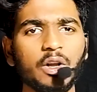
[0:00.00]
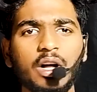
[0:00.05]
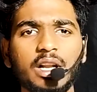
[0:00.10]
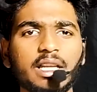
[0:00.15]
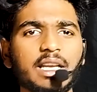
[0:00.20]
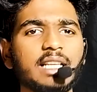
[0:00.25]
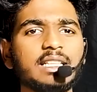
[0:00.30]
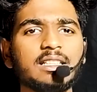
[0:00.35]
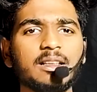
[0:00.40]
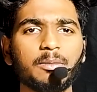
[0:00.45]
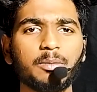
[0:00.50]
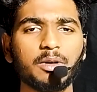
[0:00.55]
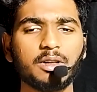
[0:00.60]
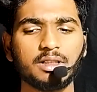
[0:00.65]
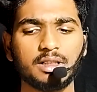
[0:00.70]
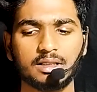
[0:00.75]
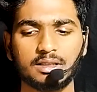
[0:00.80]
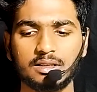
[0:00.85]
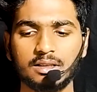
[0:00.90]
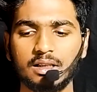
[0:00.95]
వాళ్ళకి ఏం
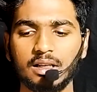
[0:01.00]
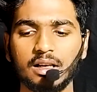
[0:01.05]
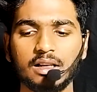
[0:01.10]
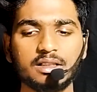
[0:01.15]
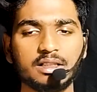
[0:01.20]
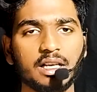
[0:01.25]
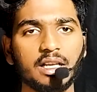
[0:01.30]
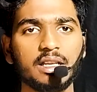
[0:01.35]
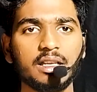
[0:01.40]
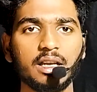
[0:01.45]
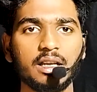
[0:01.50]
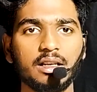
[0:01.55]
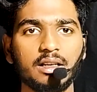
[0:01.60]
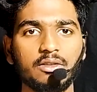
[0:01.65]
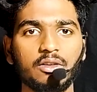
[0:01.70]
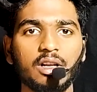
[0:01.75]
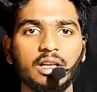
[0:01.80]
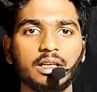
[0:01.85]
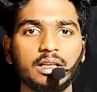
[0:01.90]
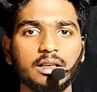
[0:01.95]
చెప్పాలి జస్ట్ లింక్ షేర్
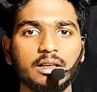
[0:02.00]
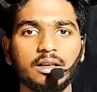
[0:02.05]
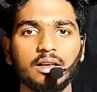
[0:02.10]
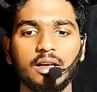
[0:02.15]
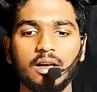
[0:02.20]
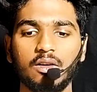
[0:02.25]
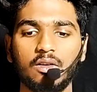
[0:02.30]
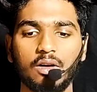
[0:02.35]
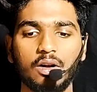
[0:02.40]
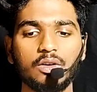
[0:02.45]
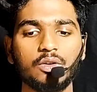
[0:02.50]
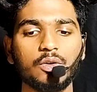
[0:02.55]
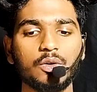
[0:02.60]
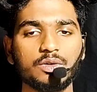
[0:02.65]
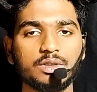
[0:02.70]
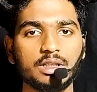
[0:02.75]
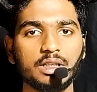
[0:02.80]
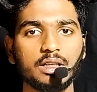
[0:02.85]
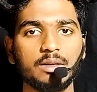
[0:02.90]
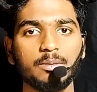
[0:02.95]
చేయండి వాళ్ళకి వాళ్ళు
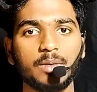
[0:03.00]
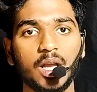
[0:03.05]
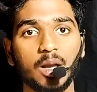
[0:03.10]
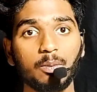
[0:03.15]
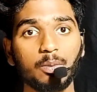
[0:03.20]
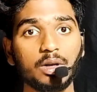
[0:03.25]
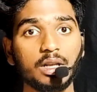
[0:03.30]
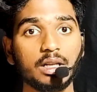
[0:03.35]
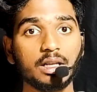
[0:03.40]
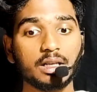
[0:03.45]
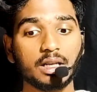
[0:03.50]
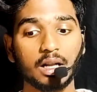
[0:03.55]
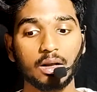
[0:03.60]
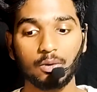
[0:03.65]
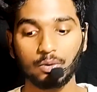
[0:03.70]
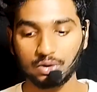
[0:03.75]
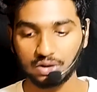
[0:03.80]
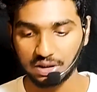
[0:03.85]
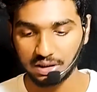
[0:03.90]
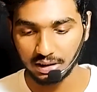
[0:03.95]
చూసి బైబిల్ ఎట్లా
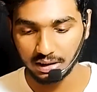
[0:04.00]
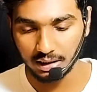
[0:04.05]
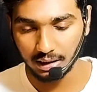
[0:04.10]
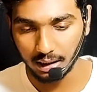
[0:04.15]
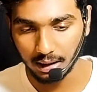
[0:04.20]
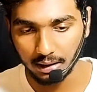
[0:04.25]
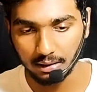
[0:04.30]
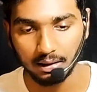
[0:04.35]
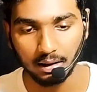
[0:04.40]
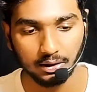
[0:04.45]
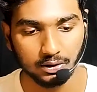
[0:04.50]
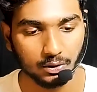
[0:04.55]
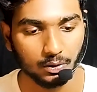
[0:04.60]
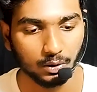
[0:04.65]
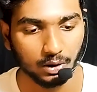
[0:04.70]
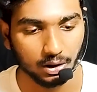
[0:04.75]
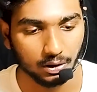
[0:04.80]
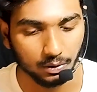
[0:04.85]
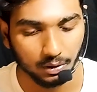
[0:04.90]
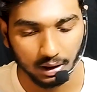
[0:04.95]
వచ్చింది అని
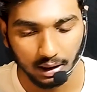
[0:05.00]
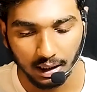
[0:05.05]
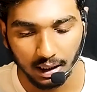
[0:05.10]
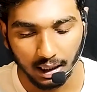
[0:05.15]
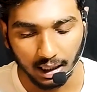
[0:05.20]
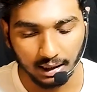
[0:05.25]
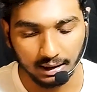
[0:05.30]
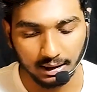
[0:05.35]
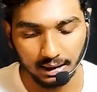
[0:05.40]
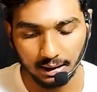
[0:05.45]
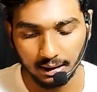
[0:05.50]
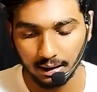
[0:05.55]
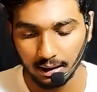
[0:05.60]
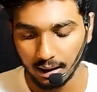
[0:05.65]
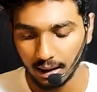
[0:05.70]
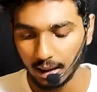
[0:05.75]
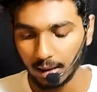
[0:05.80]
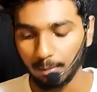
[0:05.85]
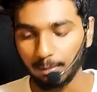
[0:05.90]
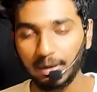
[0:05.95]
తెలుసుకుంటారు అయితే
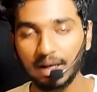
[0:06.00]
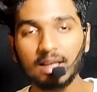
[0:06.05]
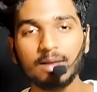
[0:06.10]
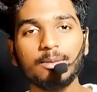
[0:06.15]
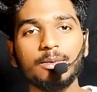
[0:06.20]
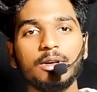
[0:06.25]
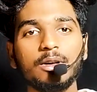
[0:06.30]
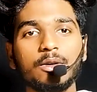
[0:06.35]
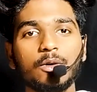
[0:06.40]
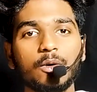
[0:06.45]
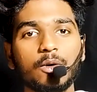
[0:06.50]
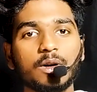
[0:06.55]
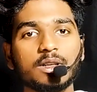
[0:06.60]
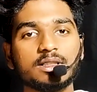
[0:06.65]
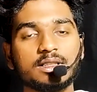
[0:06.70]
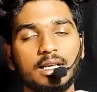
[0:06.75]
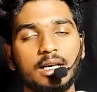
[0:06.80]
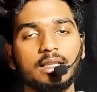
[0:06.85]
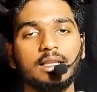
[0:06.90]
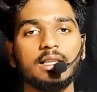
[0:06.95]
బైబిల్ యొక్క
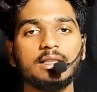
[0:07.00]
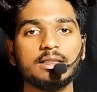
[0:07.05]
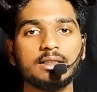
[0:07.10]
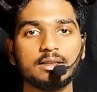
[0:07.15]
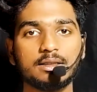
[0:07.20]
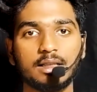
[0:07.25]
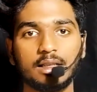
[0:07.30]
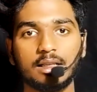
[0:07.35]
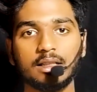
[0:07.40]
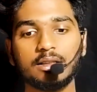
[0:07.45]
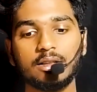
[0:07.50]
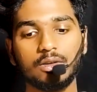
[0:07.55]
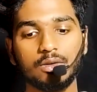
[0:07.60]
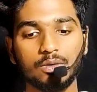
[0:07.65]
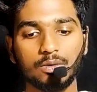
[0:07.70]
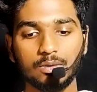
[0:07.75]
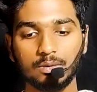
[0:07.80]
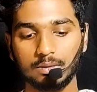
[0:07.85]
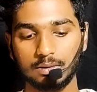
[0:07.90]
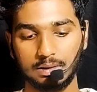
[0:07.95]
సాధించిన
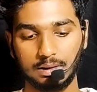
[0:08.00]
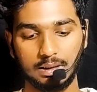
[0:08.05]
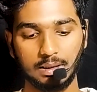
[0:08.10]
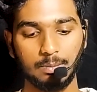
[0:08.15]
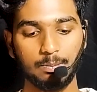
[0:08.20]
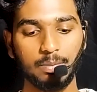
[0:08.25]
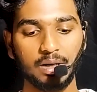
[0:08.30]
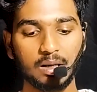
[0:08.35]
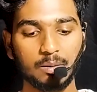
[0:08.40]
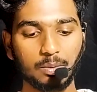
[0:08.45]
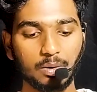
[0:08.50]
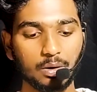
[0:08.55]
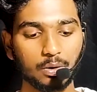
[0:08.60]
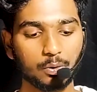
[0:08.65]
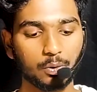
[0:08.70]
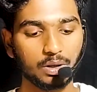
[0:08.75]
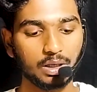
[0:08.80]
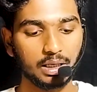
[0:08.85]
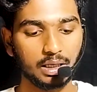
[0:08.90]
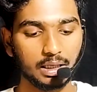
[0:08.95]
ఘనతలు బైబిల్
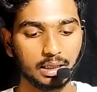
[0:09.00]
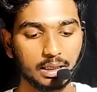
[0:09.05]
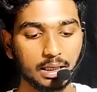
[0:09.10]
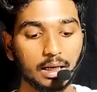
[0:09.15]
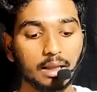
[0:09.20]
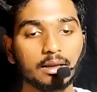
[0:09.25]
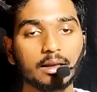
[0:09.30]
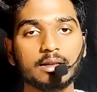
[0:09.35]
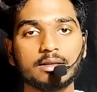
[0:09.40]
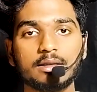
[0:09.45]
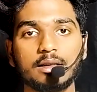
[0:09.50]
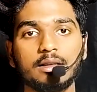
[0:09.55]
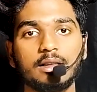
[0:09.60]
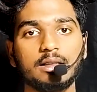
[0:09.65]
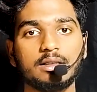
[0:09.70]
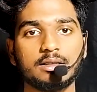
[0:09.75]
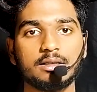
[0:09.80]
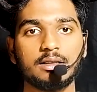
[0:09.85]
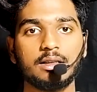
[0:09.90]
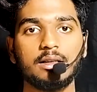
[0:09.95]
కొన్ని ఘనతలు
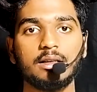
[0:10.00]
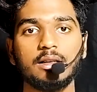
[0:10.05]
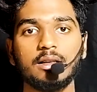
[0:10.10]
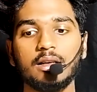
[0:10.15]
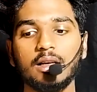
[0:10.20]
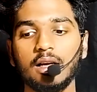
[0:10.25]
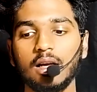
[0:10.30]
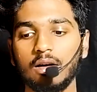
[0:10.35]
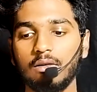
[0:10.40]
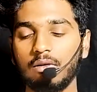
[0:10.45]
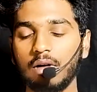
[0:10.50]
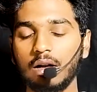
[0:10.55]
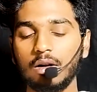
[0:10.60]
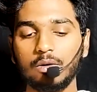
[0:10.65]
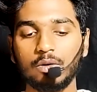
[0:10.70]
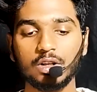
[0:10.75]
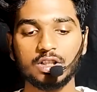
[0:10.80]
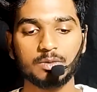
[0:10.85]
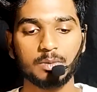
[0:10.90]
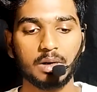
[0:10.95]
సాధించిందండి
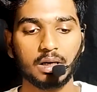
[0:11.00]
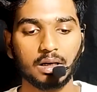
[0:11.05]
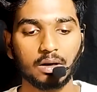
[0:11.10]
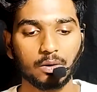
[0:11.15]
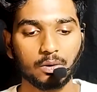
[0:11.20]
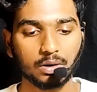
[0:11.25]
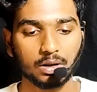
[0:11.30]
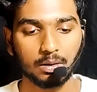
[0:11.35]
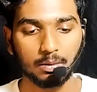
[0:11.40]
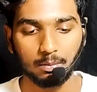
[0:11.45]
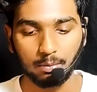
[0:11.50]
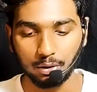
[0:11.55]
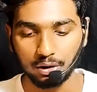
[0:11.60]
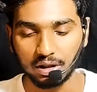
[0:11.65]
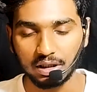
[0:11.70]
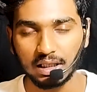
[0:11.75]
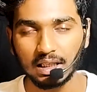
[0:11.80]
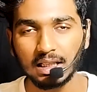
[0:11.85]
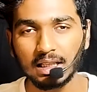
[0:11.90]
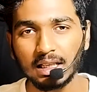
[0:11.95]
వాటి గురించి మాట్లాడుకుందాం
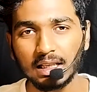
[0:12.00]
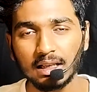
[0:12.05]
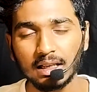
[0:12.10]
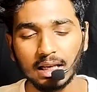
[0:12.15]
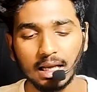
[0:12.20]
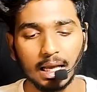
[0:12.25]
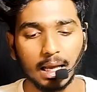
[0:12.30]
మొదటిది